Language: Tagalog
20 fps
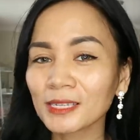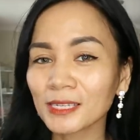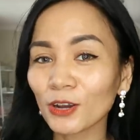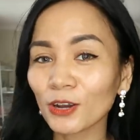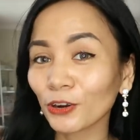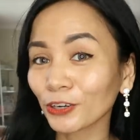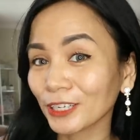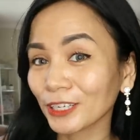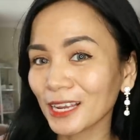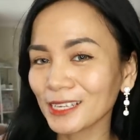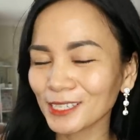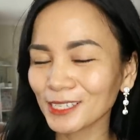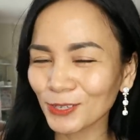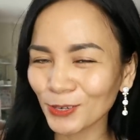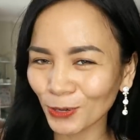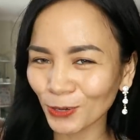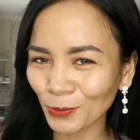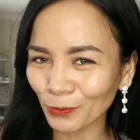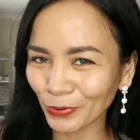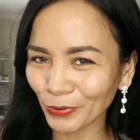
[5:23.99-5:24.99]
Sa Korea
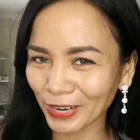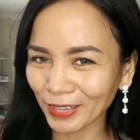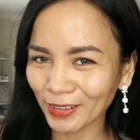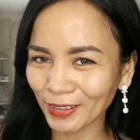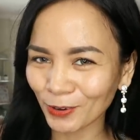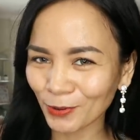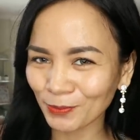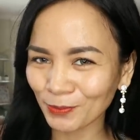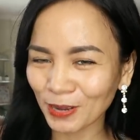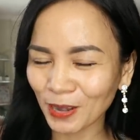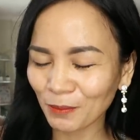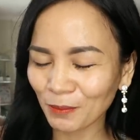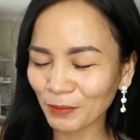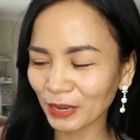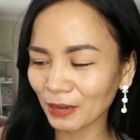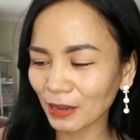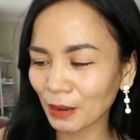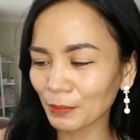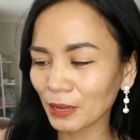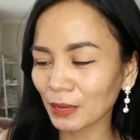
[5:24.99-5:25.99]
siguro pwede kung
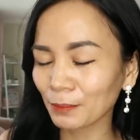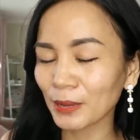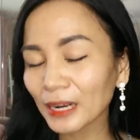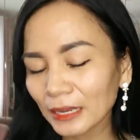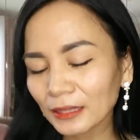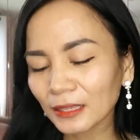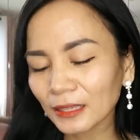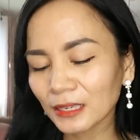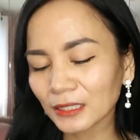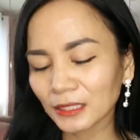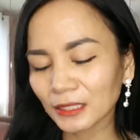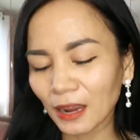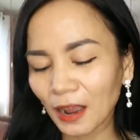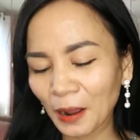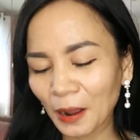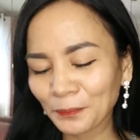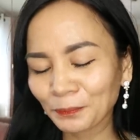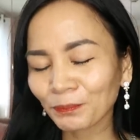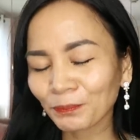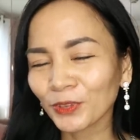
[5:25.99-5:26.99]
malamig-lamig. Maganda
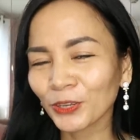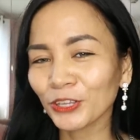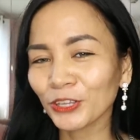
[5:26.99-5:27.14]
siya.